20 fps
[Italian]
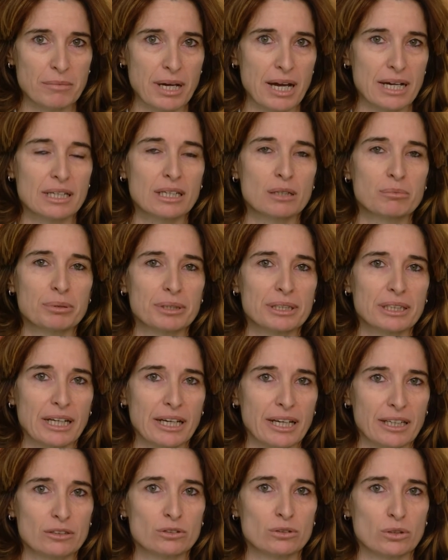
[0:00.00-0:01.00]
ma anche perché
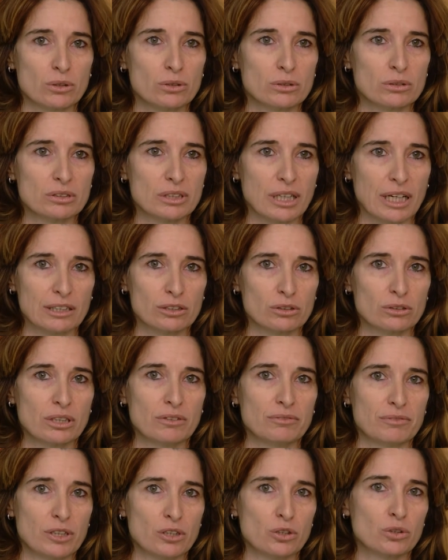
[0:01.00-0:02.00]
entro in contatto
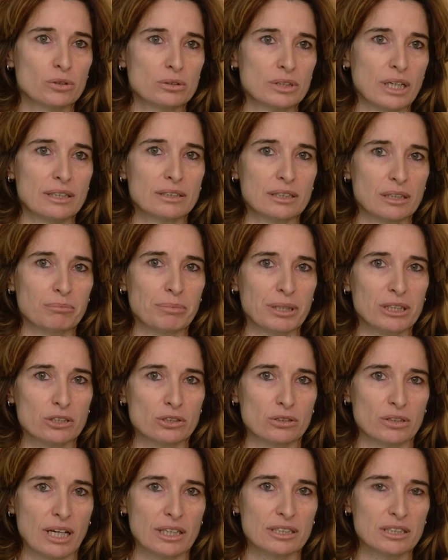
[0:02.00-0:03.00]
davvero con altri
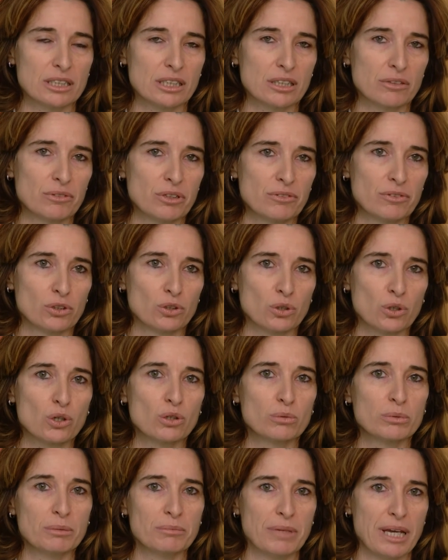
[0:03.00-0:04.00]
appassionati che vivono
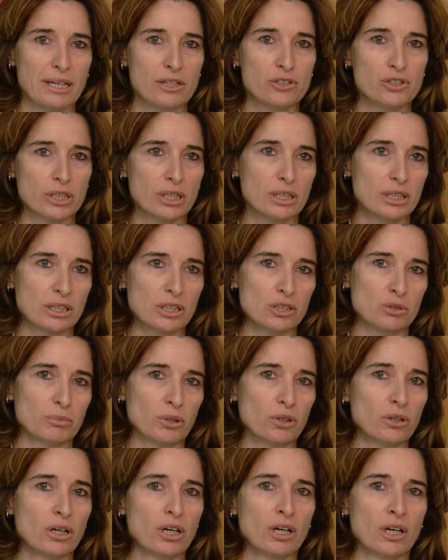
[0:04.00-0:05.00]
come me il
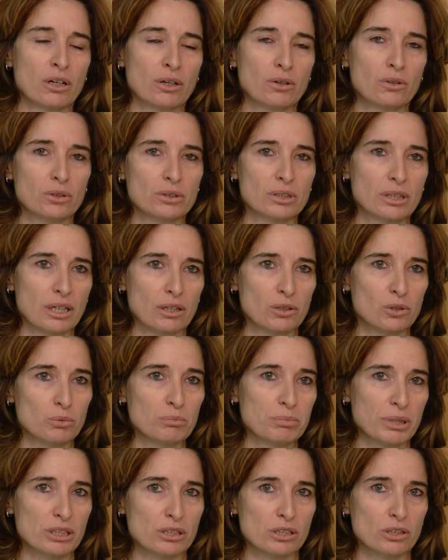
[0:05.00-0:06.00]
ciclismo con, con
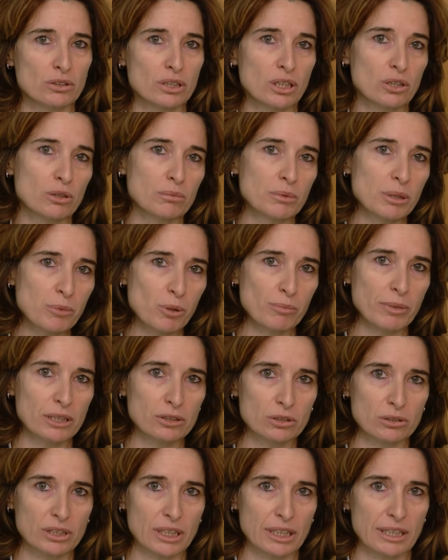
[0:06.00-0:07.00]
passione e come
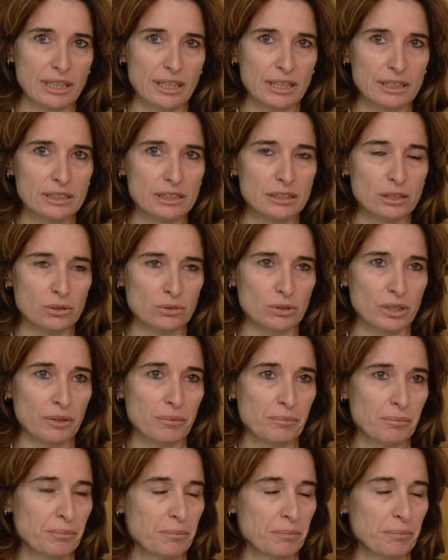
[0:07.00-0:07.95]
momento di aggregazione.